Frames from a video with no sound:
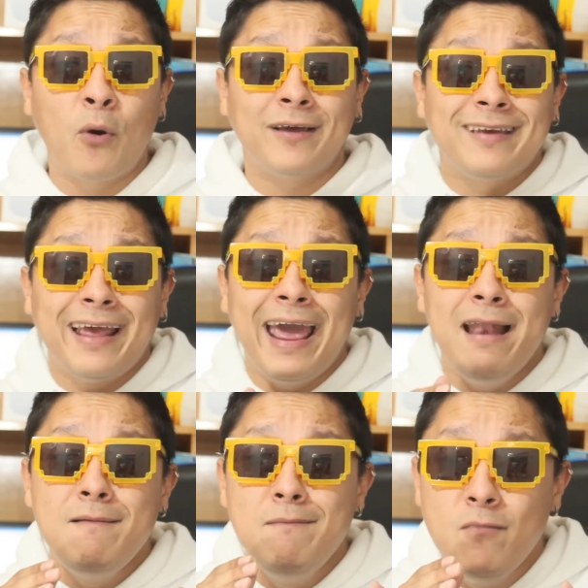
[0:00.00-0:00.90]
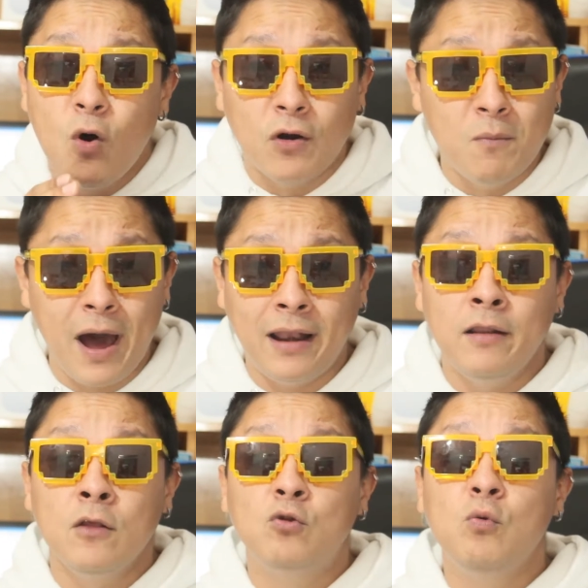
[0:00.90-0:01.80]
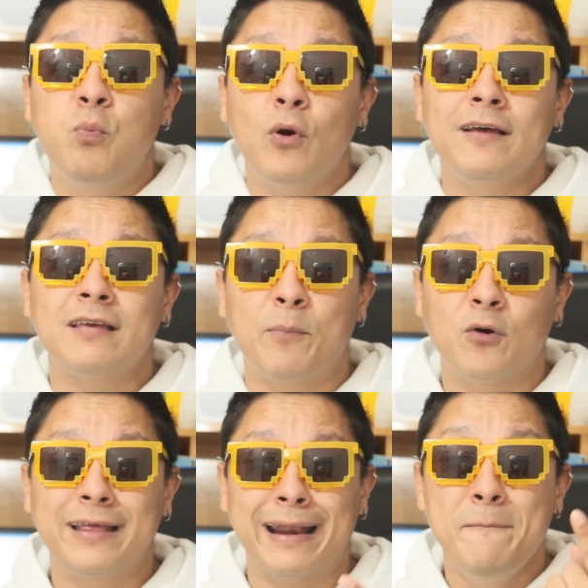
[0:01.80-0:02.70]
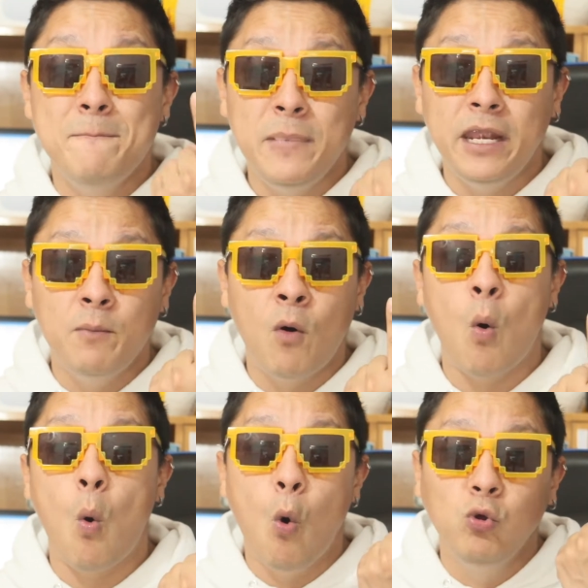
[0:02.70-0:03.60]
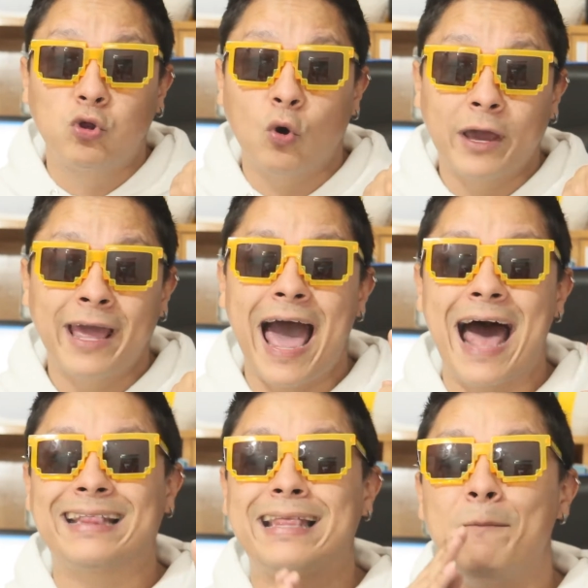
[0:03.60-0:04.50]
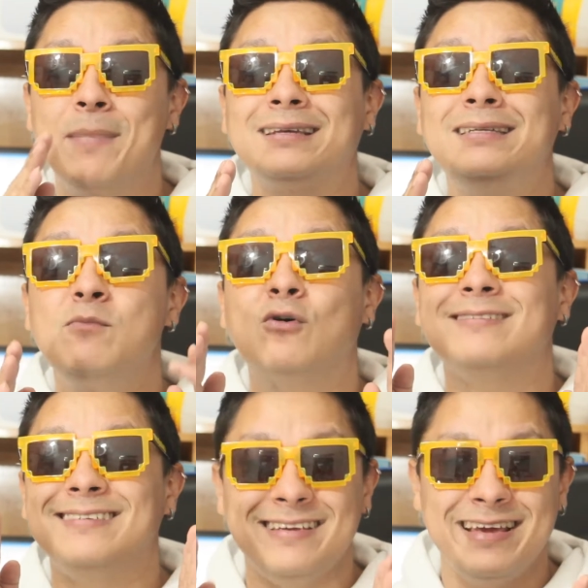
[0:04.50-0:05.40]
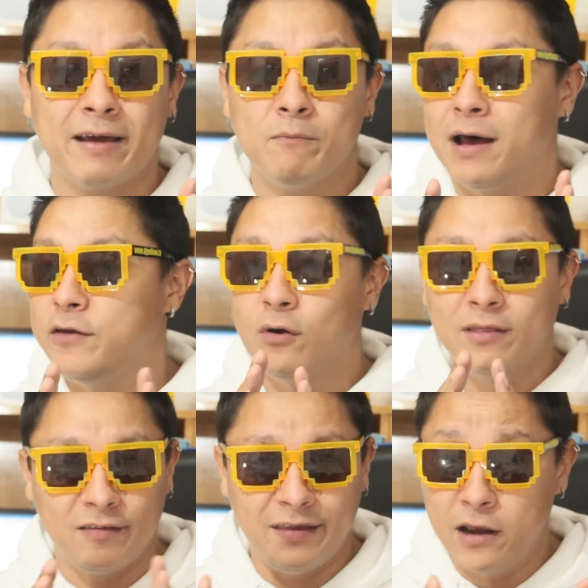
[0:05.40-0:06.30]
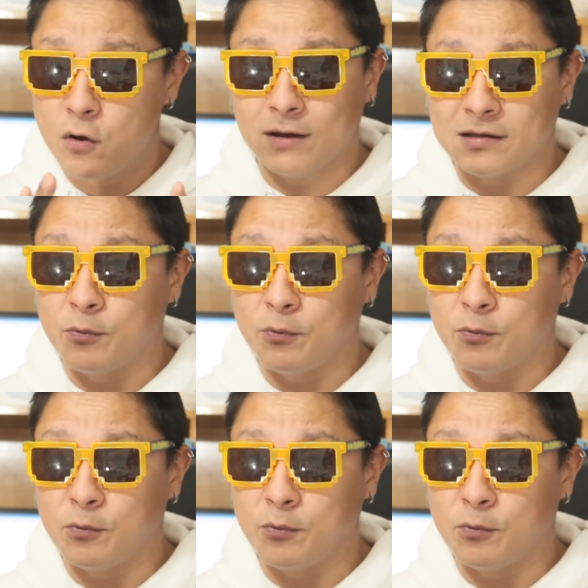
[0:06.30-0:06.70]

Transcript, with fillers: Pues en el normal tú puedes apostar mínimo un token hasta máximo 100. Mayor de 100 no vas